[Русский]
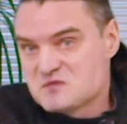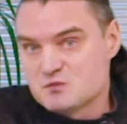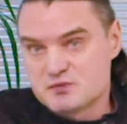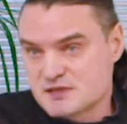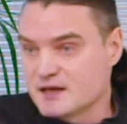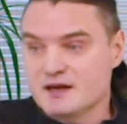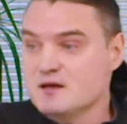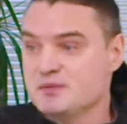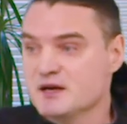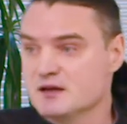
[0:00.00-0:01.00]
Типа,
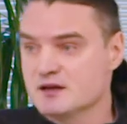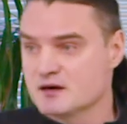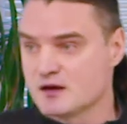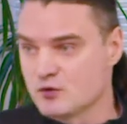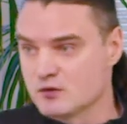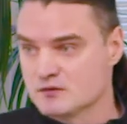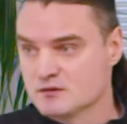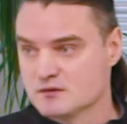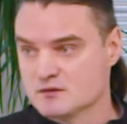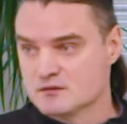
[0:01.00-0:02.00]
скорее проиграю
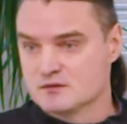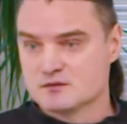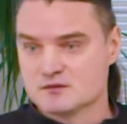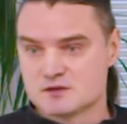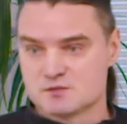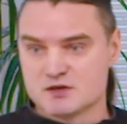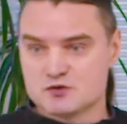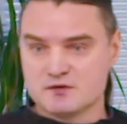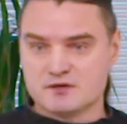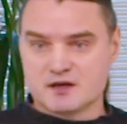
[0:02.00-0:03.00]
с
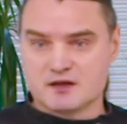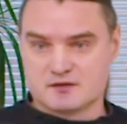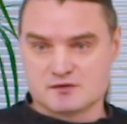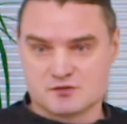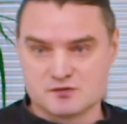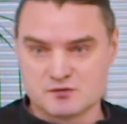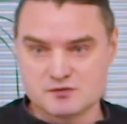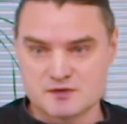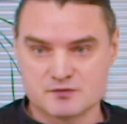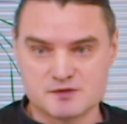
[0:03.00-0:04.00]
большой вероятностью,
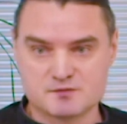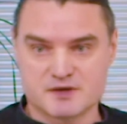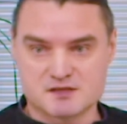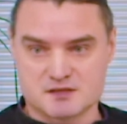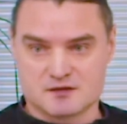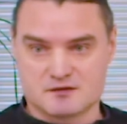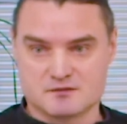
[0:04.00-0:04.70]
98%.